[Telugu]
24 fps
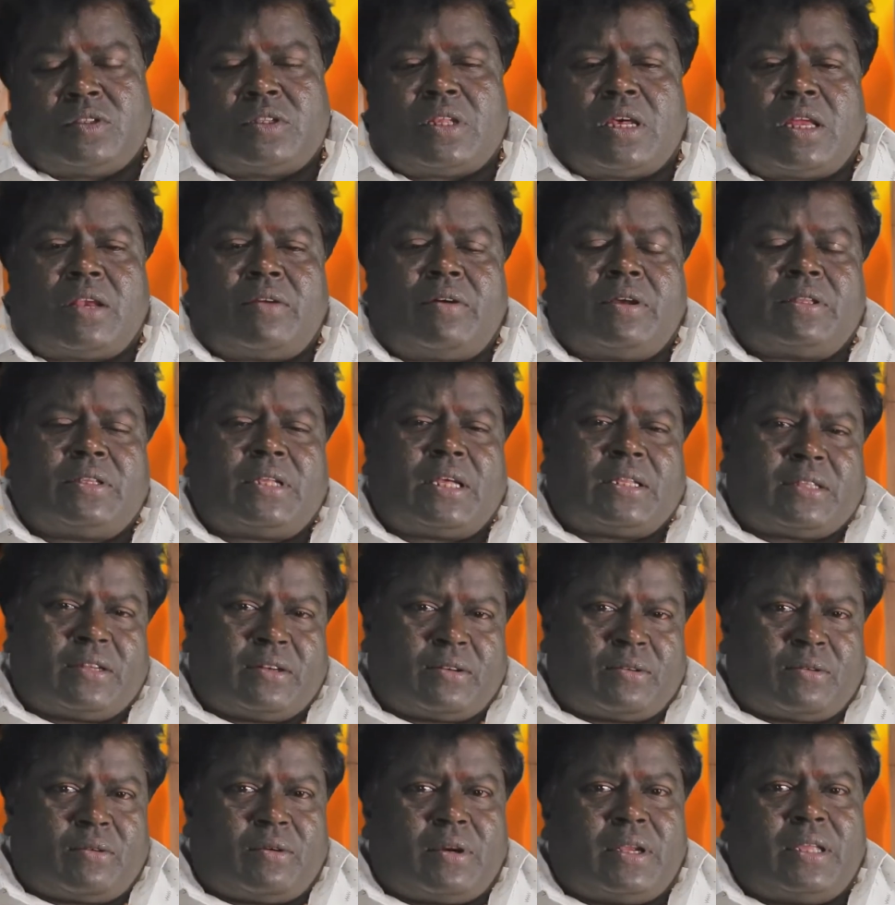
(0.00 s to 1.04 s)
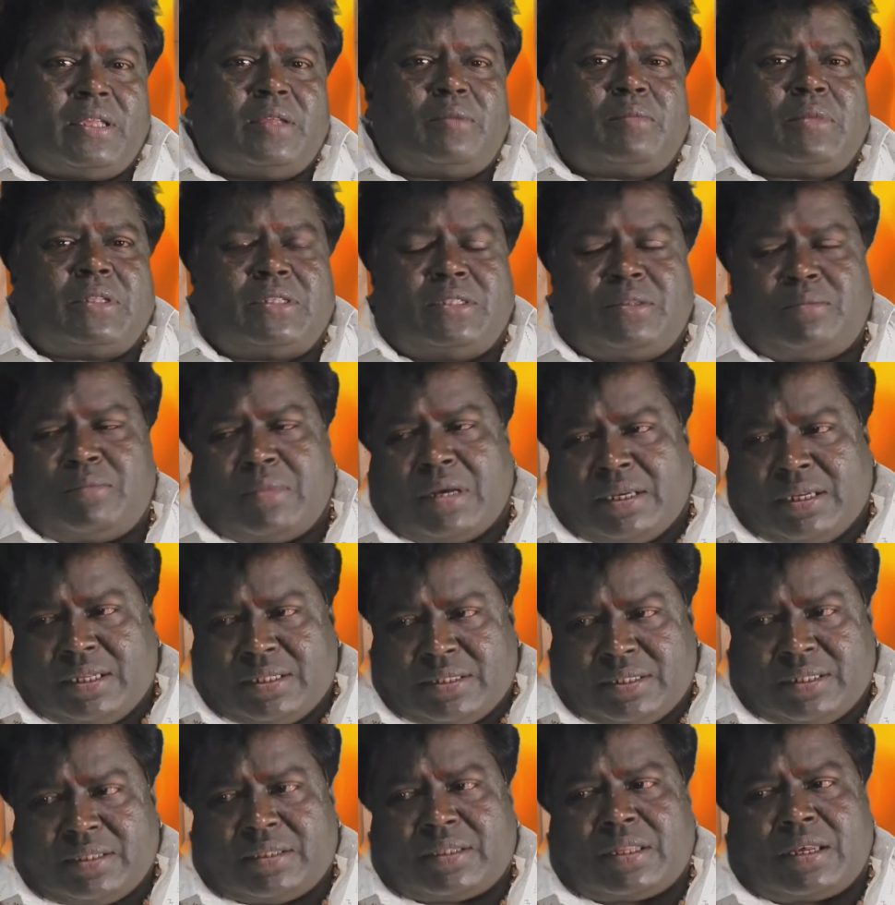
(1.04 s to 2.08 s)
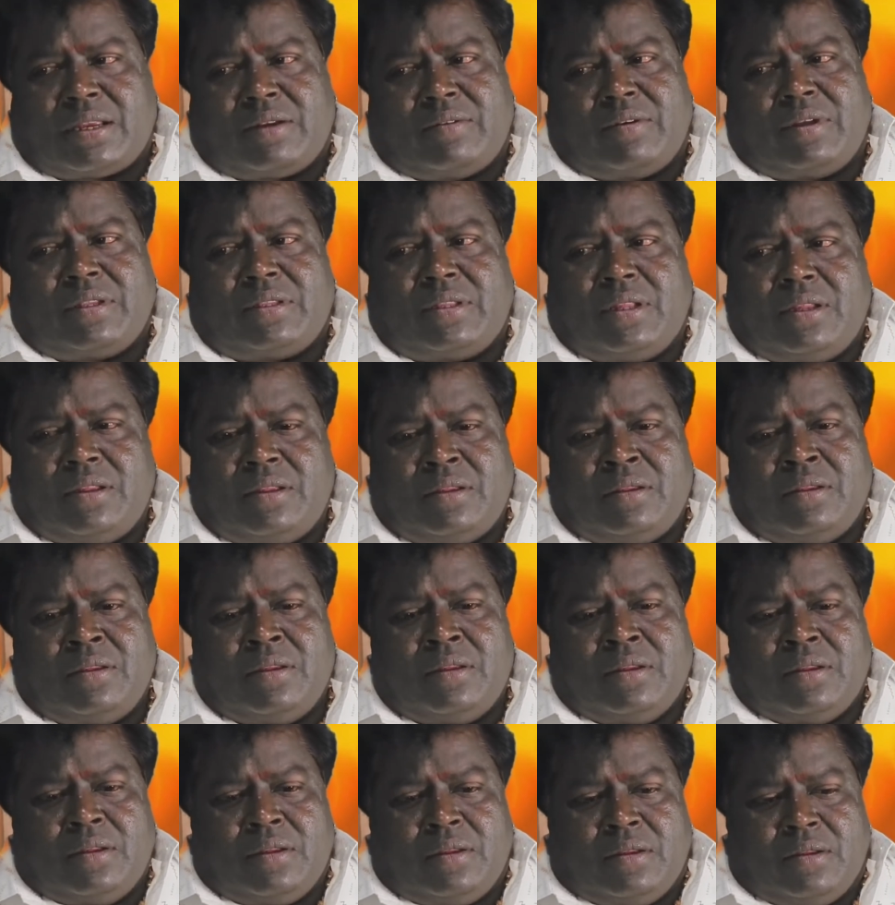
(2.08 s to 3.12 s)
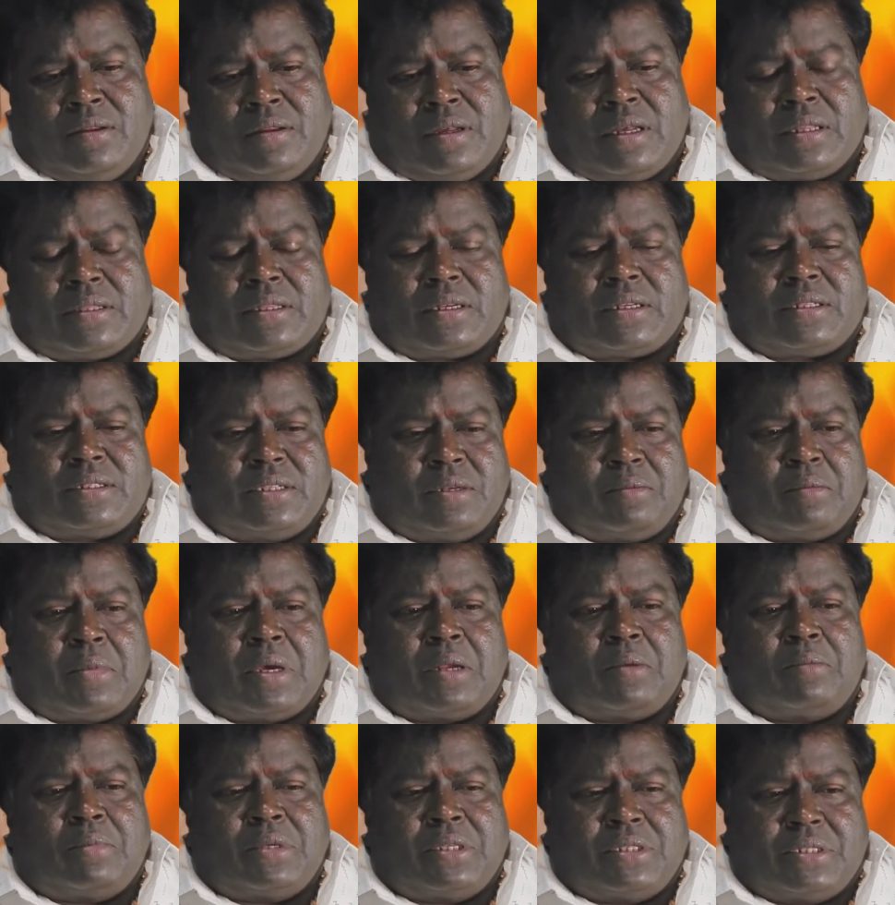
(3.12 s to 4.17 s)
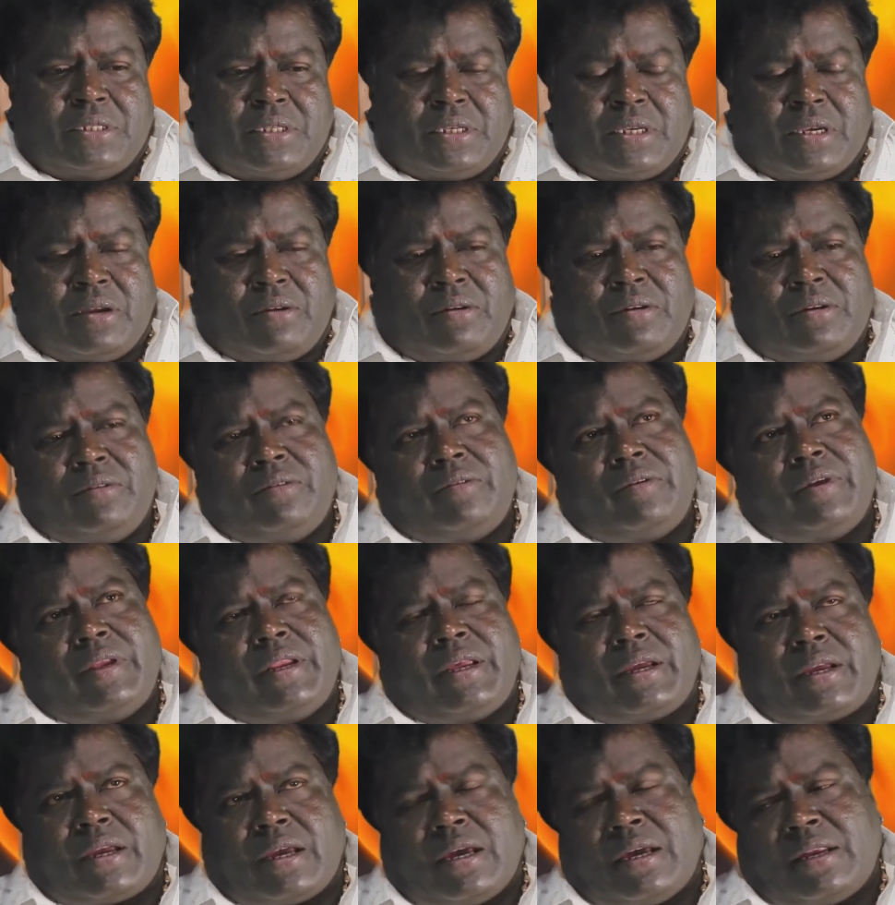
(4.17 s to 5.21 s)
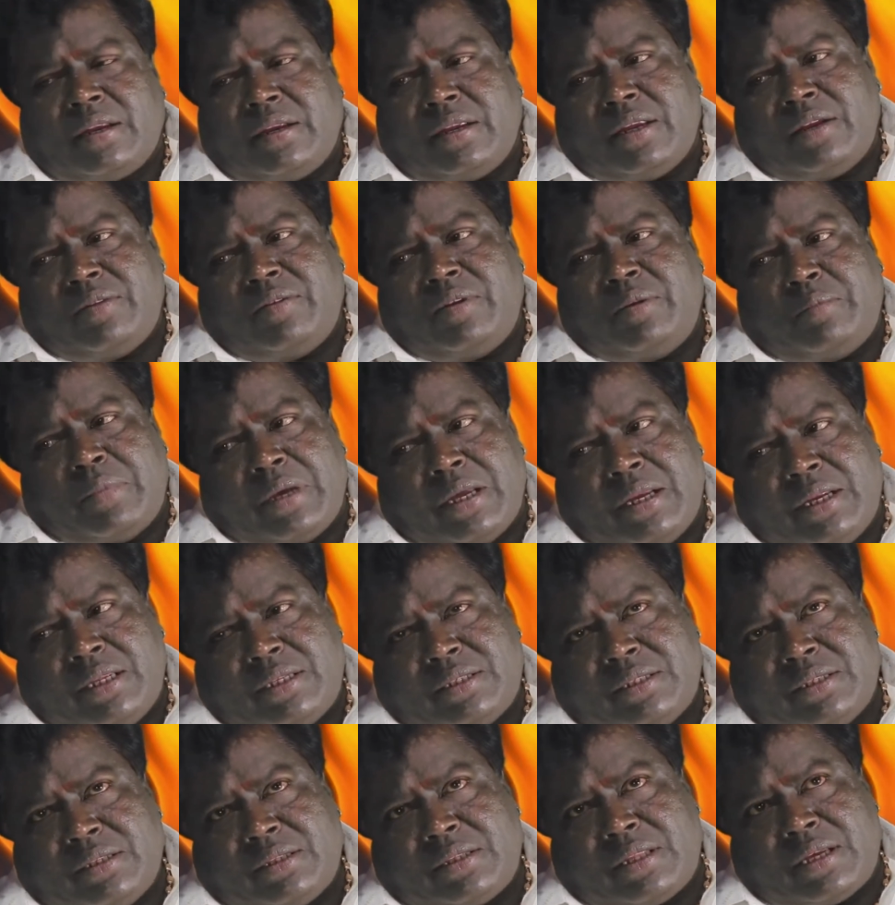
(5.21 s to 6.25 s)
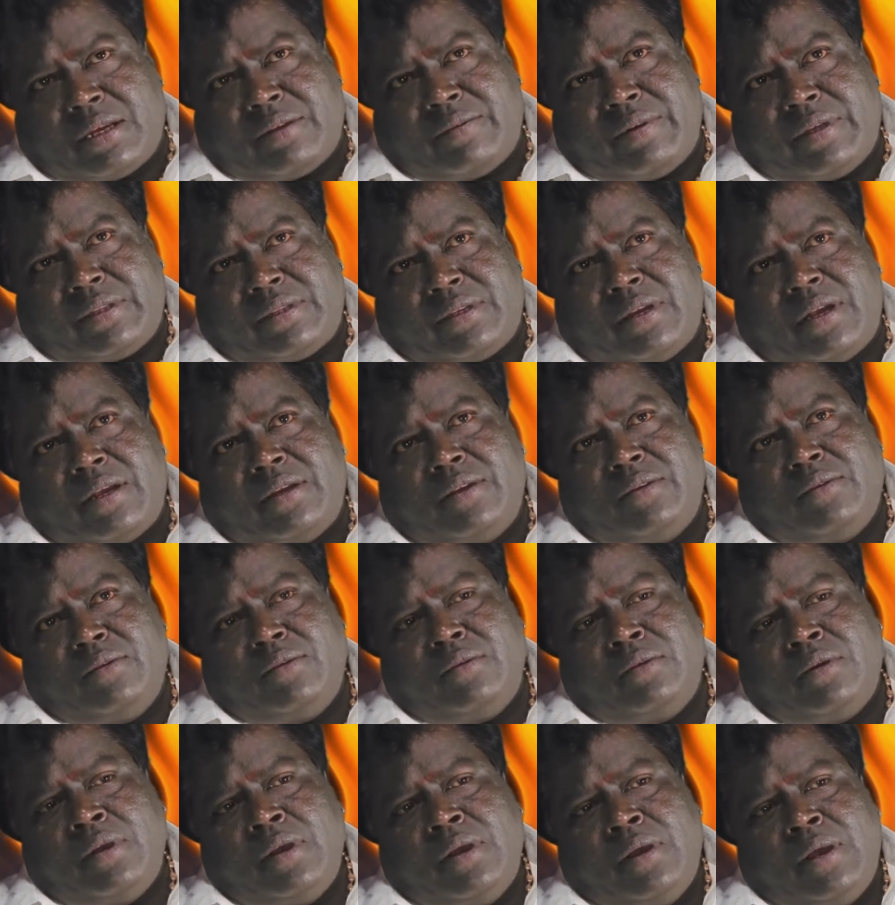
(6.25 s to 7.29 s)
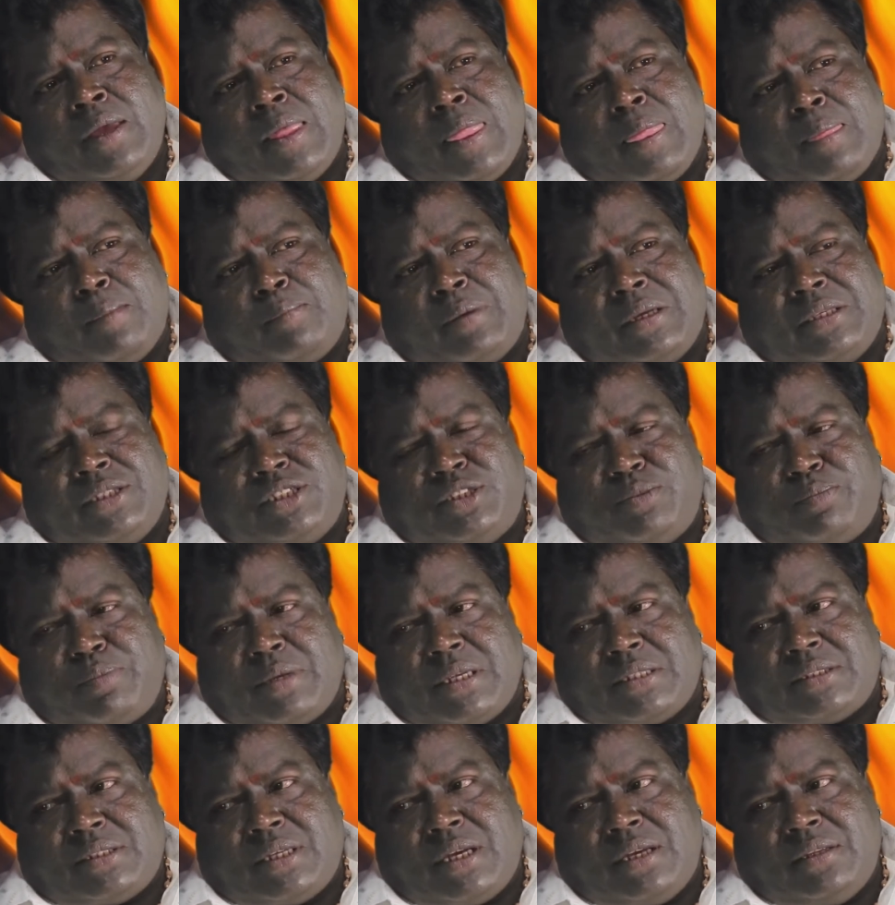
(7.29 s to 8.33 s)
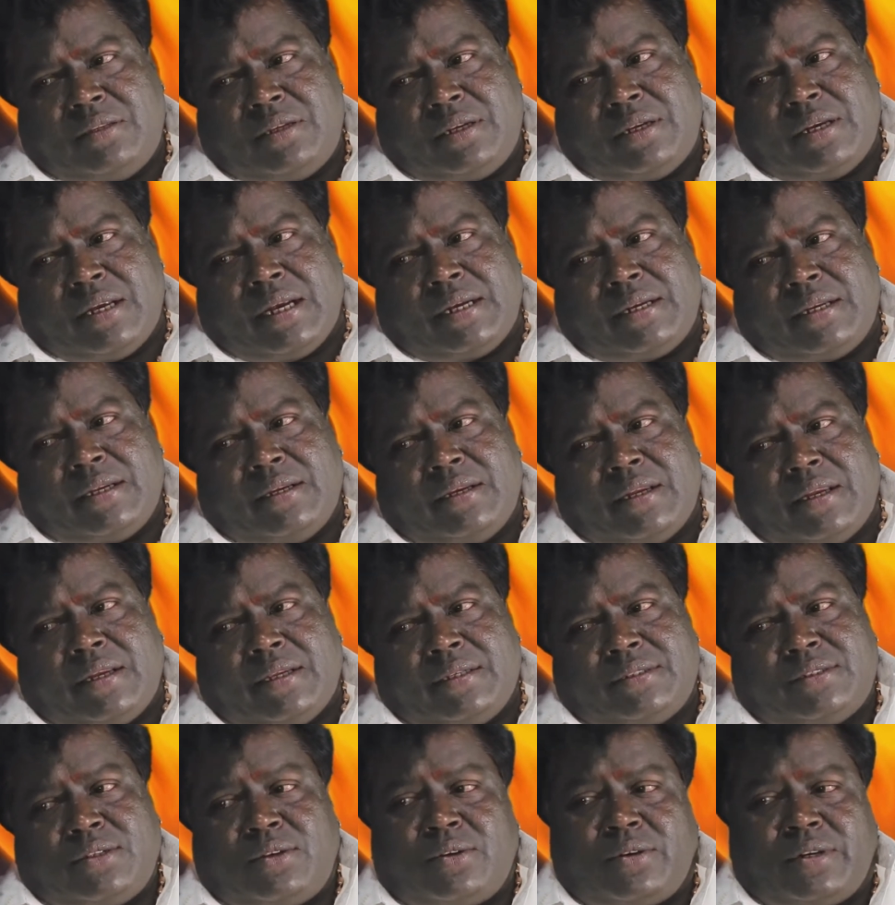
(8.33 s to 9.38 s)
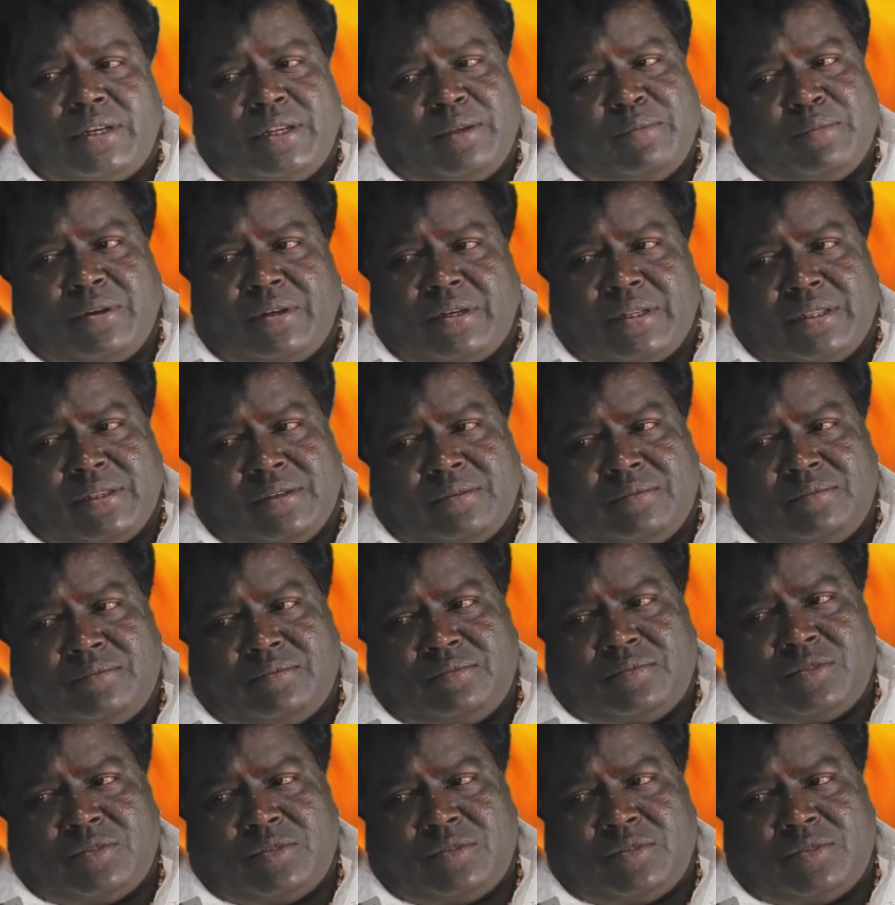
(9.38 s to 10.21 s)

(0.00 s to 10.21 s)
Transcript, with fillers: తర్వాత అతను కూడా ఈ మధ్య మానేసిన తర్వాత అతనికి సినిమాలు బిజీగా ఉండి వేరే కారణాల వల్ల మానేసిన తర్వాత నన్ను పంచప్రసాద్ అండ్ నాటి నరేష్ అని ఒక టీం ఉంటుంది